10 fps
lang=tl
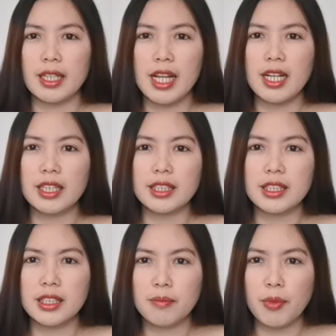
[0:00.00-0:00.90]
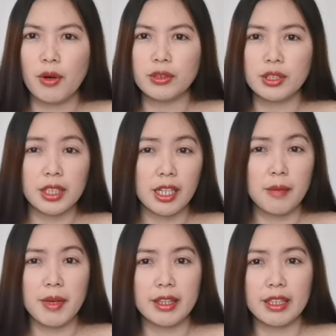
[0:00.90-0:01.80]
kailangan kasi ng focus ng
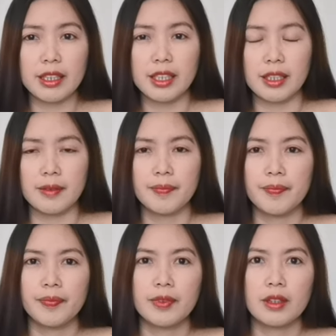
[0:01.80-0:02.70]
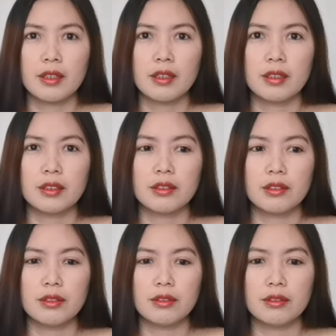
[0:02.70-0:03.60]
elementary.
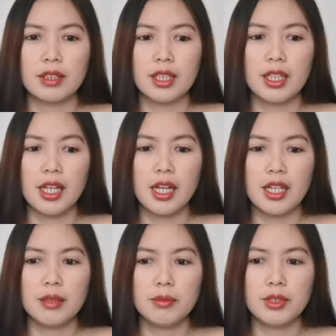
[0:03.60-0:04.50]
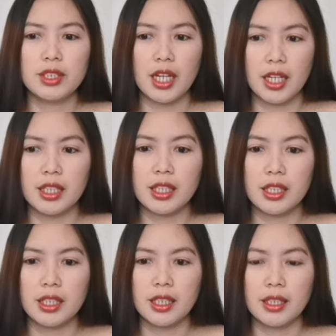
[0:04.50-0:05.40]
So, kailangan mo
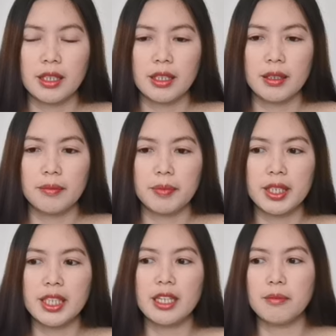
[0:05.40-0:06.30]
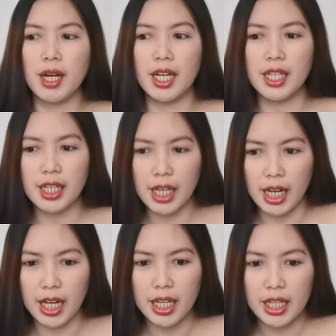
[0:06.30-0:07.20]
dyan, pag nagmahal
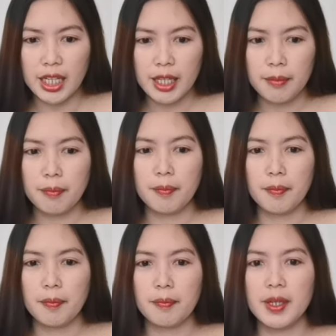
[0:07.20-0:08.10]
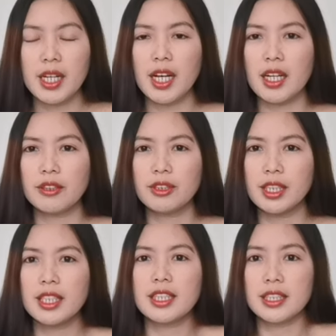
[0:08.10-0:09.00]
ka,
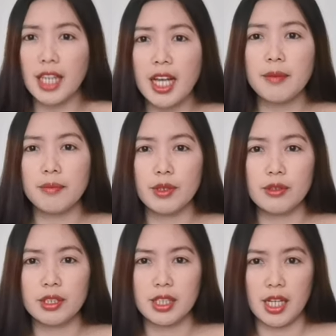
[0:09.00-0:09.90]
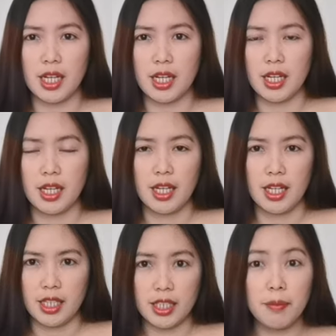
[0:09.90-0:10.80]
magkakaroon ka ng time doon sa,
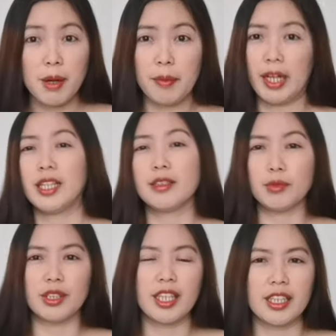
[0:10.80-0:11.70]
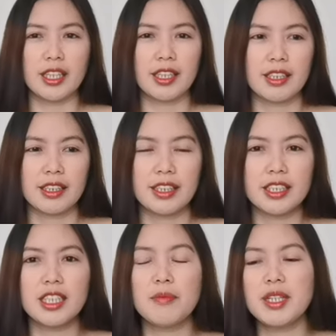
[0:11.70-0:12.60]
sa mamahalin mo din.
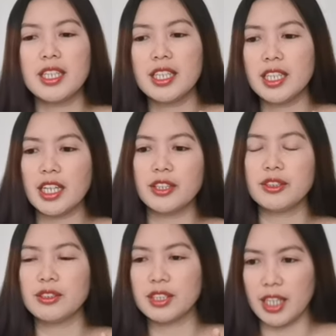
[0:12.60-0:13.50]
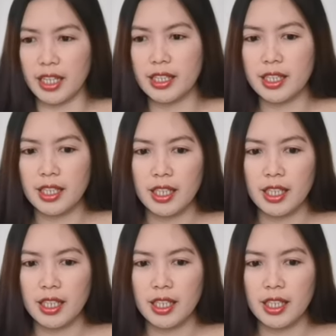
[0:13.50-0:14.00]
Kasi ang magiging ano nyo dyan,